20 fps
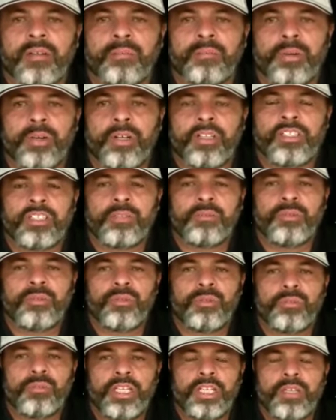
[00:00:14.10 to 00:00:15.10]
Próximo
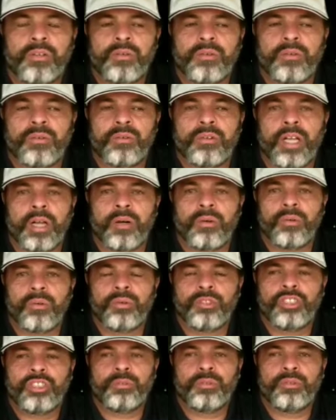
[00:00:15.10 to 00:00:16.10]
domingo é o
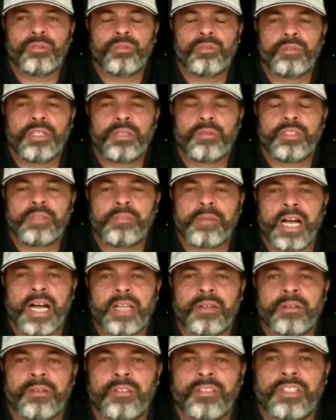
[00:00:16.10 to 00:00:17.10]
último domingo de
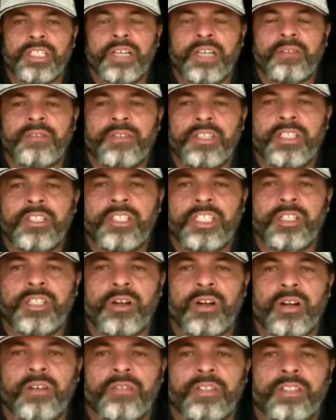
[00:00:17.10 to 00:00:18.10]
maio, dia
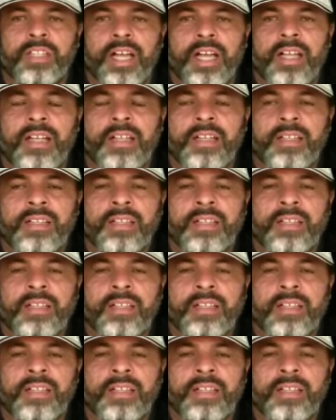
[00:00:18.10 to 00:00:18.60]
29, tá?